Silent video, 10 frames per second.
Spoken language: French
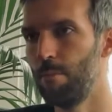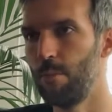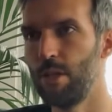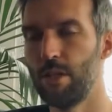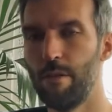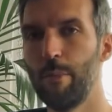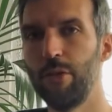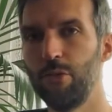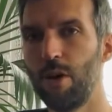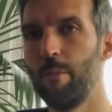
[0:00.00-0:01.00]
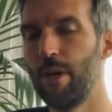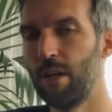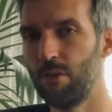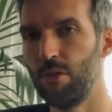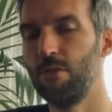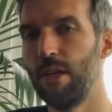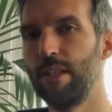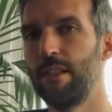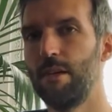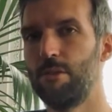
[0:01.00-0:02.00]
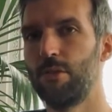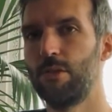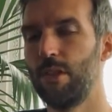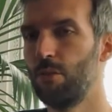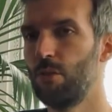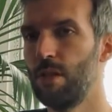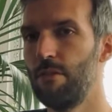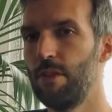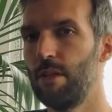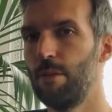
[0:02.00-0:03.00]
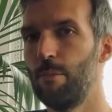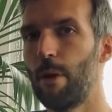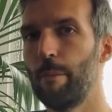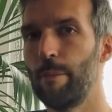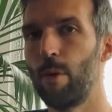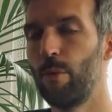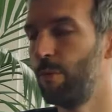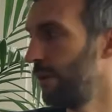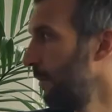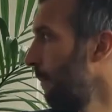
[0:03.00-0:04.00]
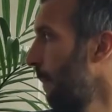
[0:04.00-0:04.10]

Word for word: mais je n'avais pas de temps à perdre, il fallait que ça avance, et donc je l'ai fait euh, par mes propres moyens.